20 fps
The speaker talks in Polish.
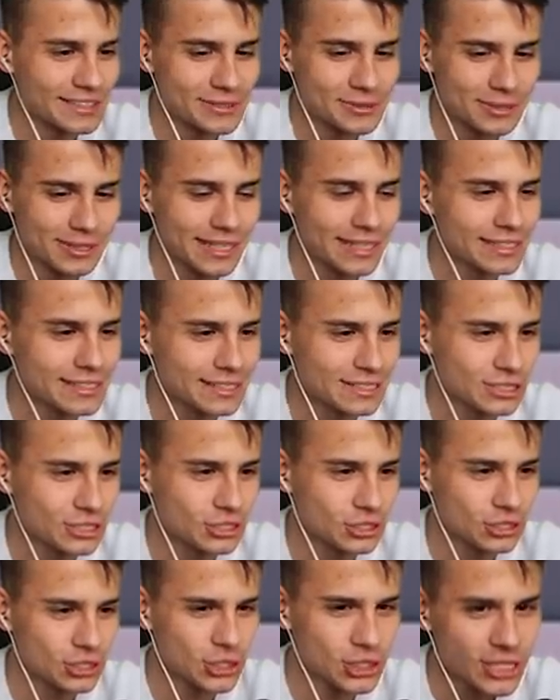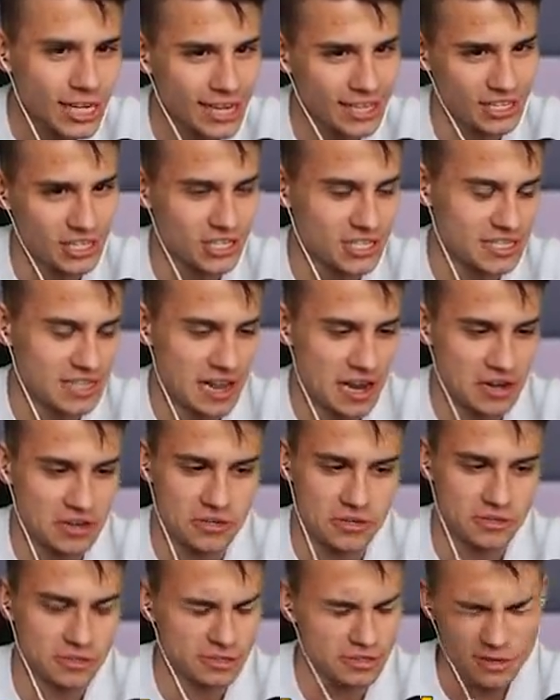Słuchaj, jesteś trzeci
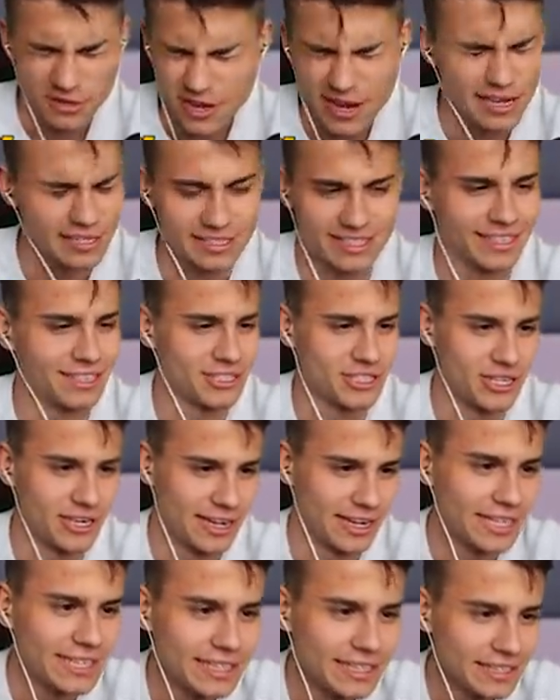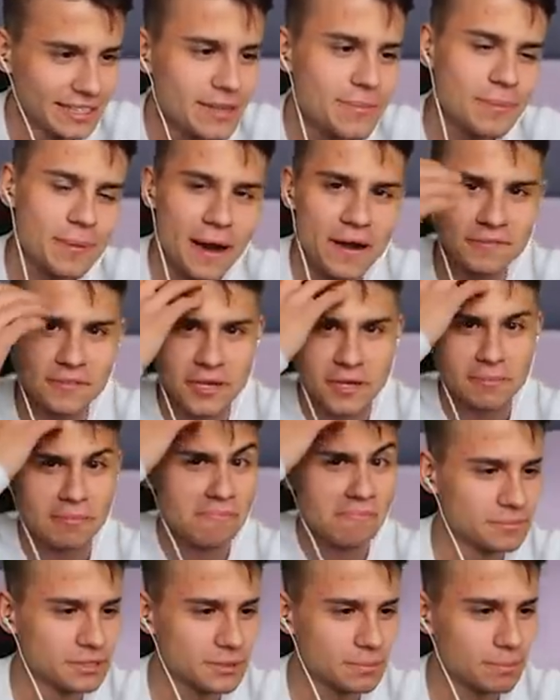znaleziony. To nie jest tak źle. Naprawdę.
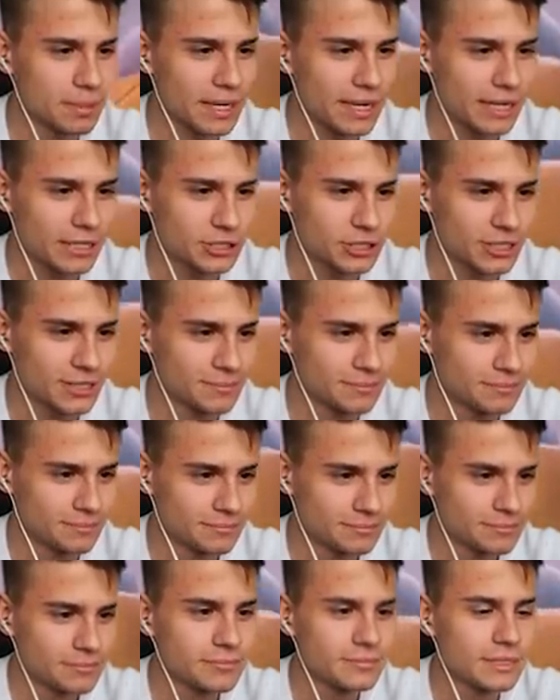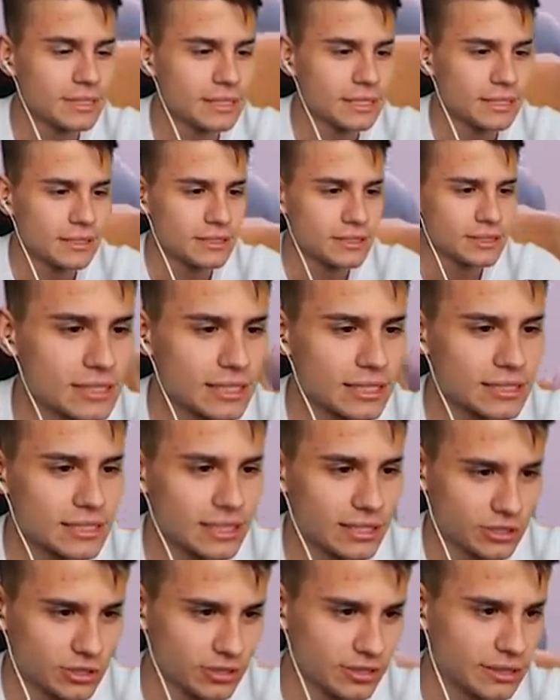Przepraszam. Zostaje
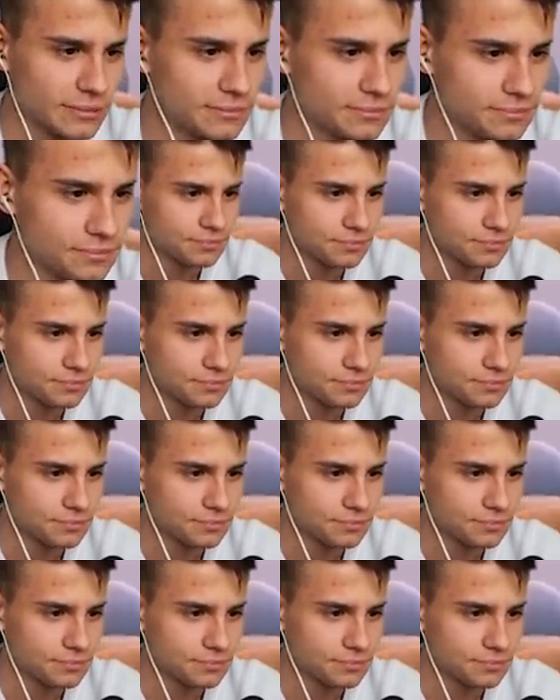znaleziona.